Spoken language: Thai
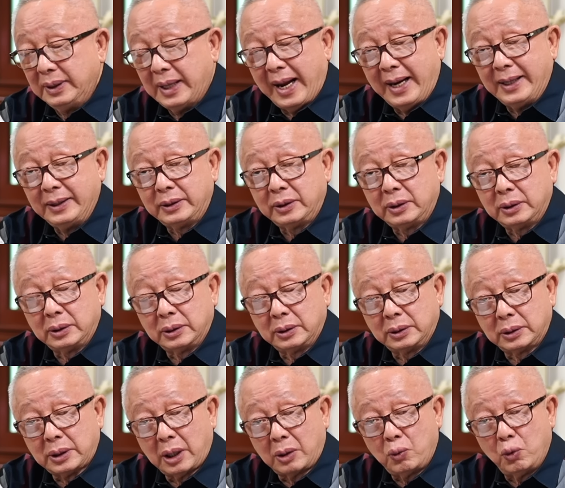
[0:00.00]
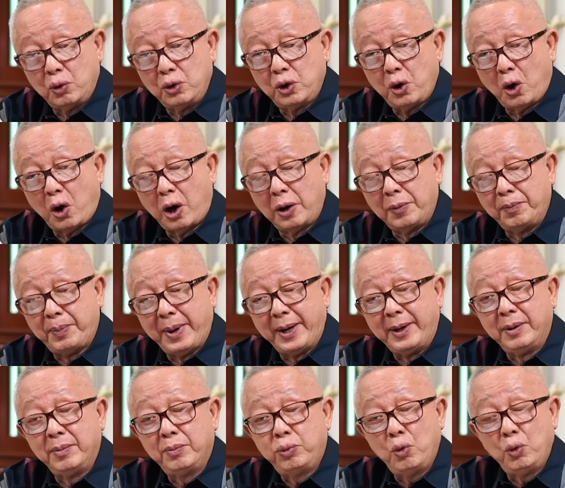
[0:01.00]
นายสกุลทองเป็น
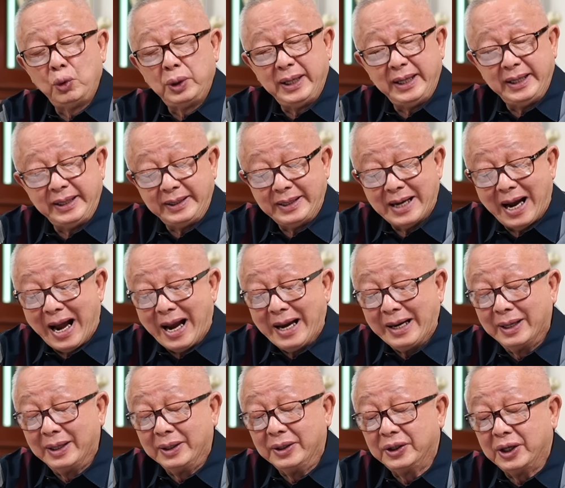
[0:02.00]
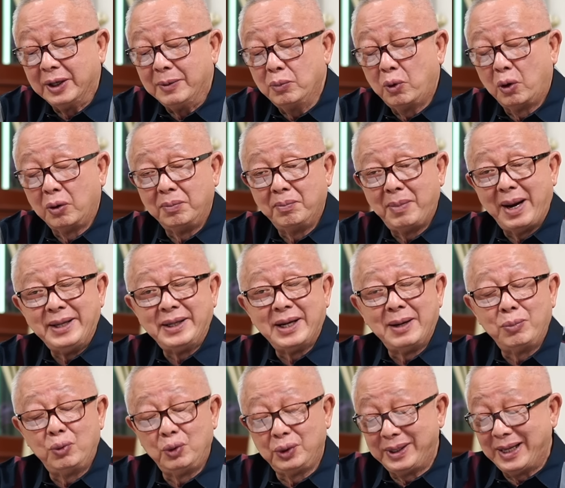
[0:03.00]
ผู้ที่จ่ายเงินสินบนไม่ใช่
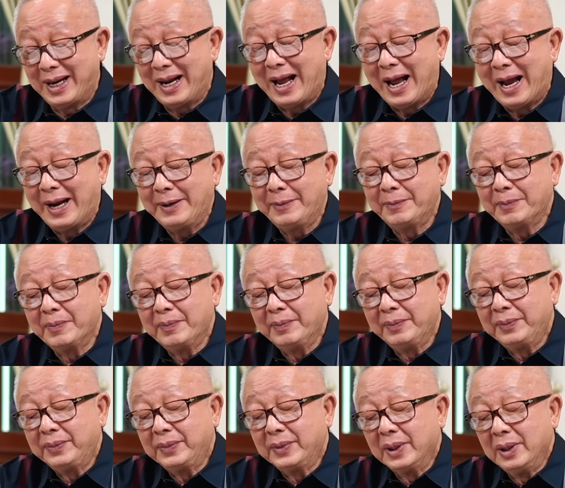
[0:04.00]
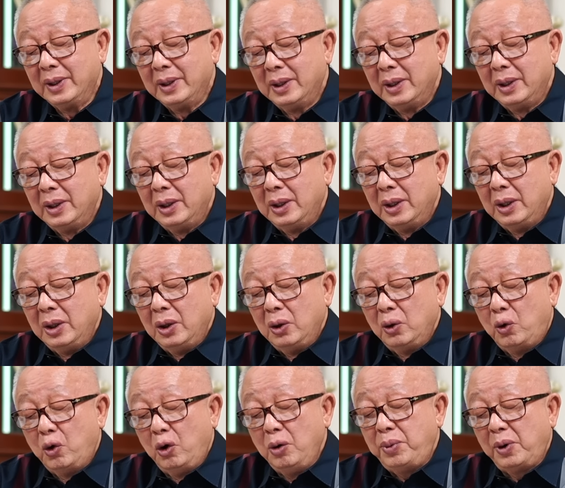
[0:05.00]
ผู้เสียหาย
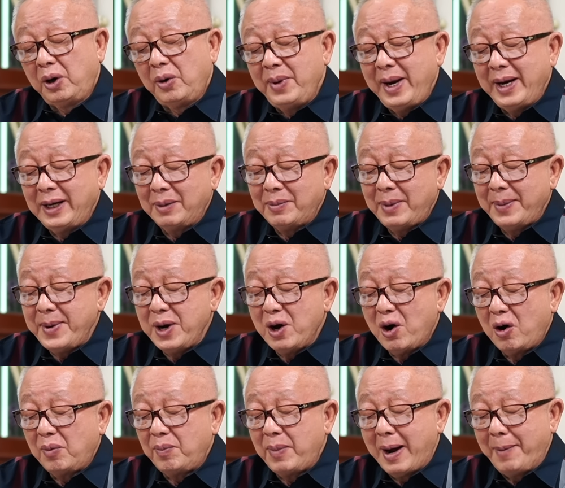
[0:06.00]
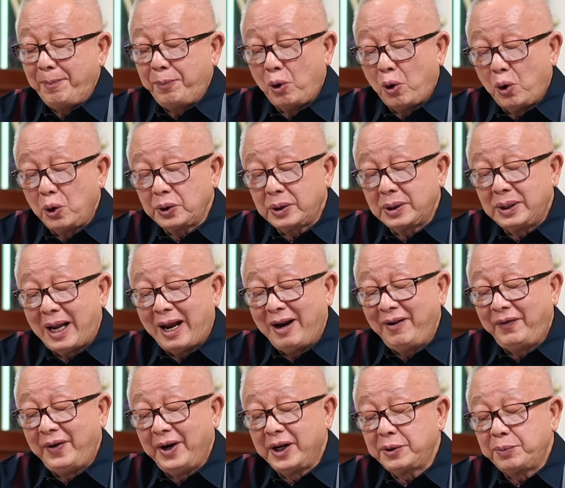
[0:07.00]
คุณปรเมศทำไมไม่ออกมาโพสต์ไล
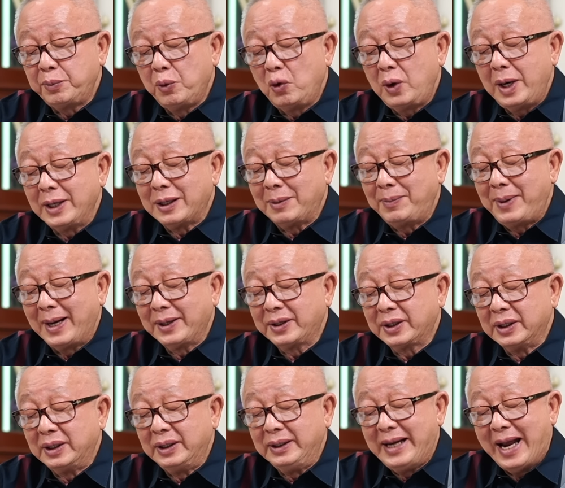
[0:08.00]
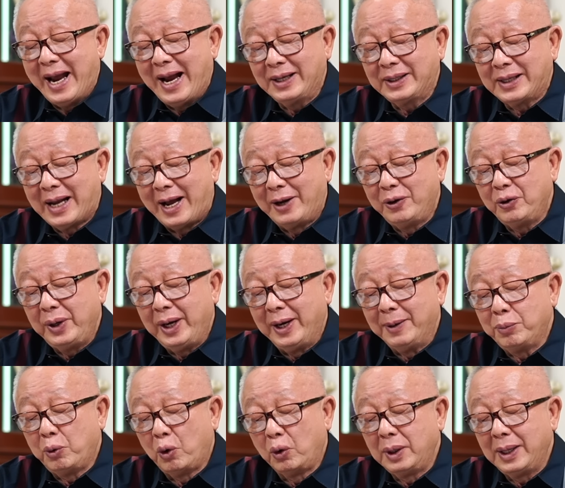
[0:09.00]
ฟ์เฟซบุ๊กให้สัมภาษณ์สื่อแย้งศาลด้วยเห
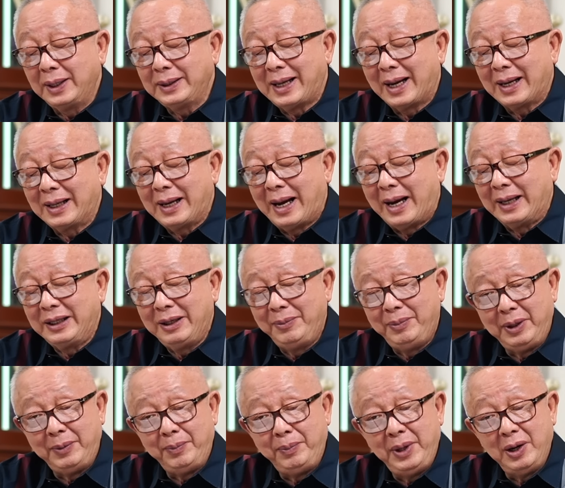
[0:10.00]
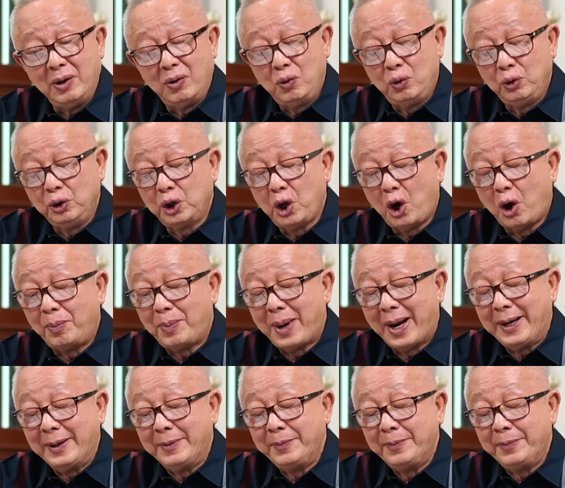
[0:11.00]
ตุผลและตรรกะที่บิดเบี้ยวของคุณต่อไป